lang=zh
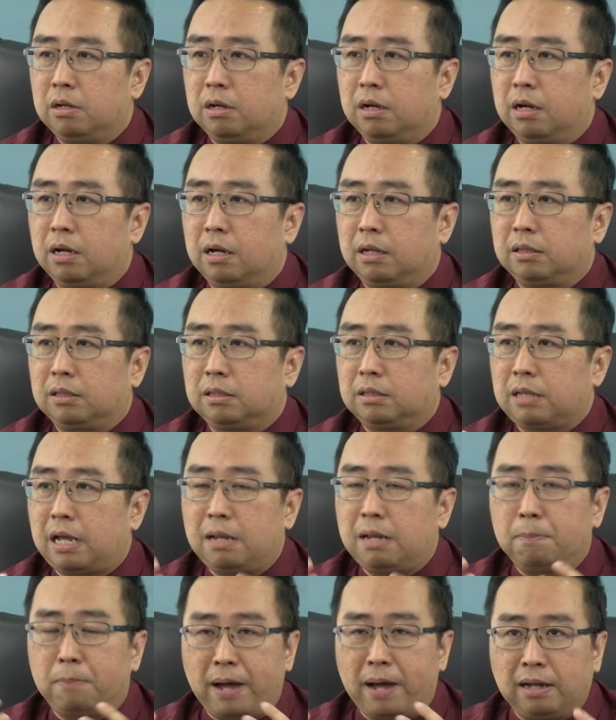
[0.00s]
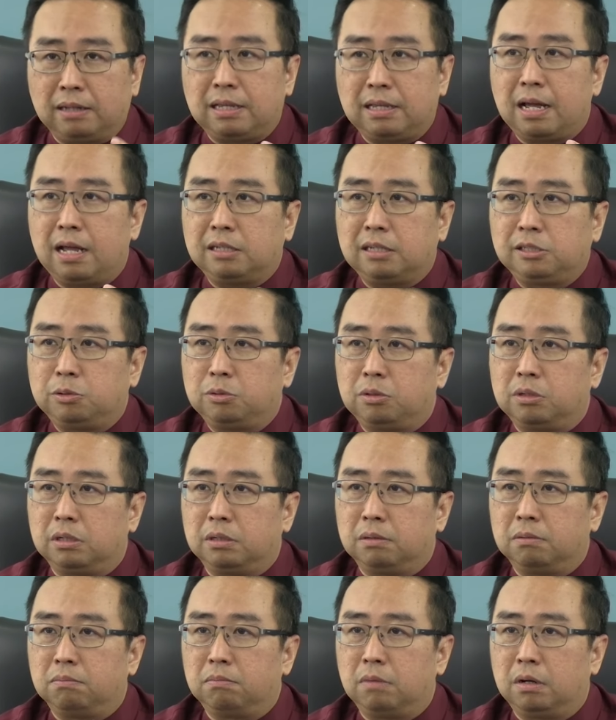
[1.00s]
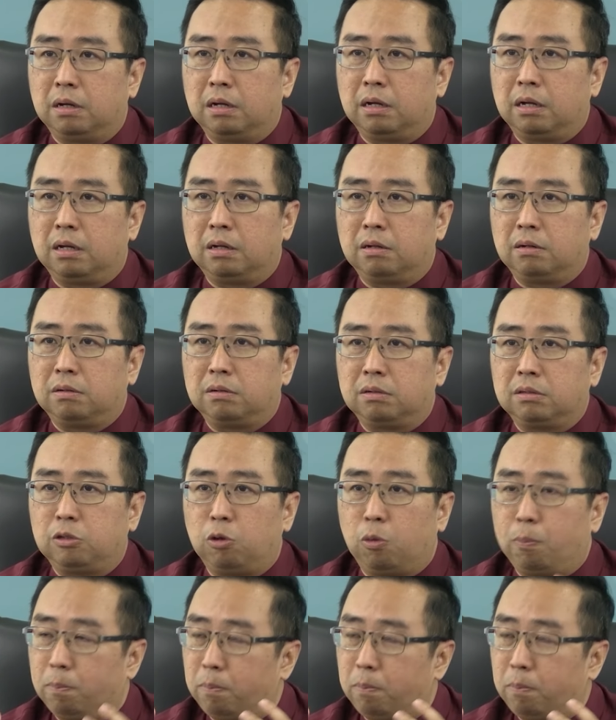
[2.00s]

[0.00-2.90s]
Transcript: 啊，它很庞大，就很呃有